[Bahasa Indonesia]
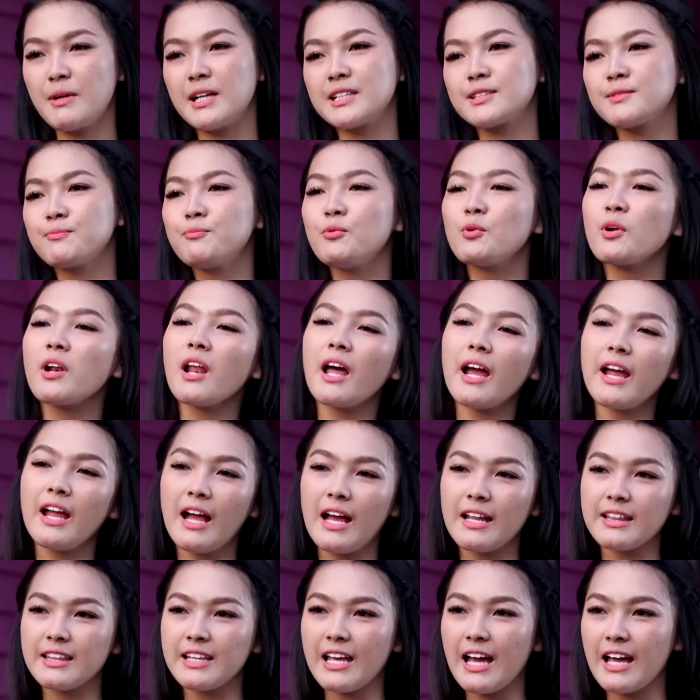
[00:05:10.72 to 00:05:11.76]
Mas Pur lah
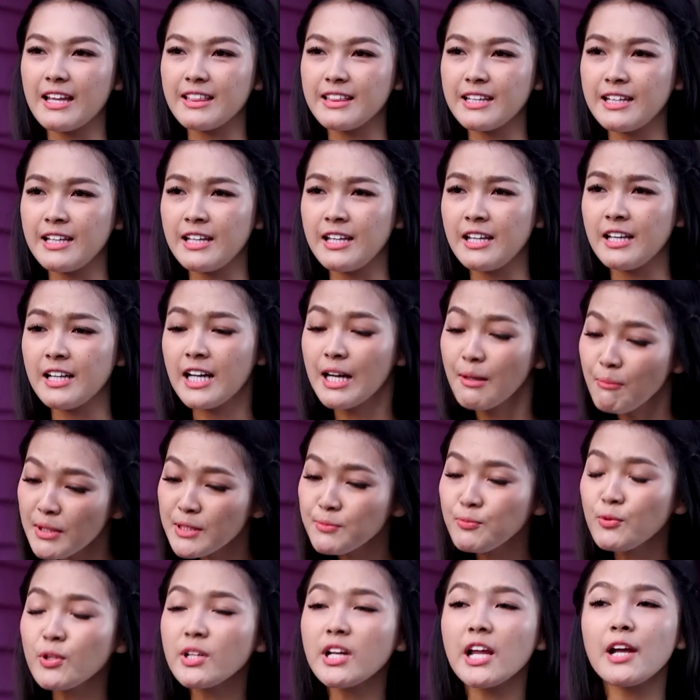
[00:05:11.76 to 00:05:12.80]
yang hati-hati. Kan Mas
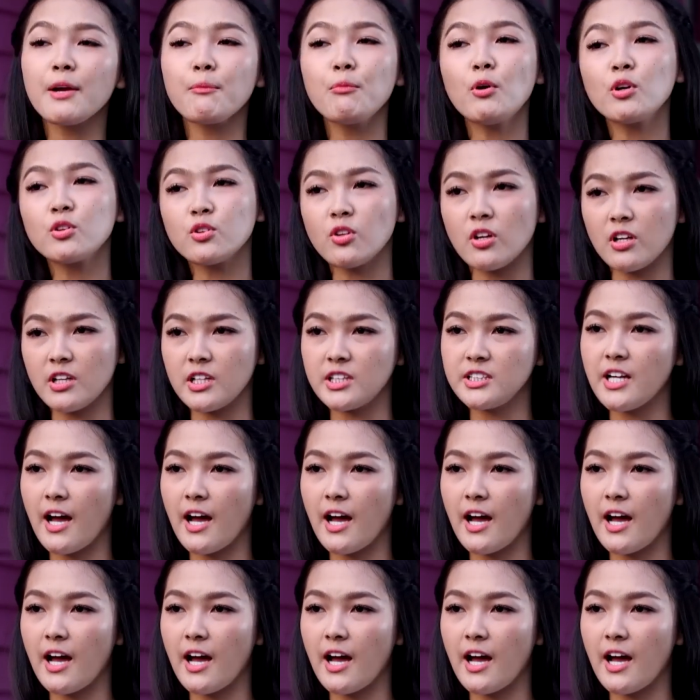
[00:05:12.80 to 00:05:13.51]
Pur naik motor di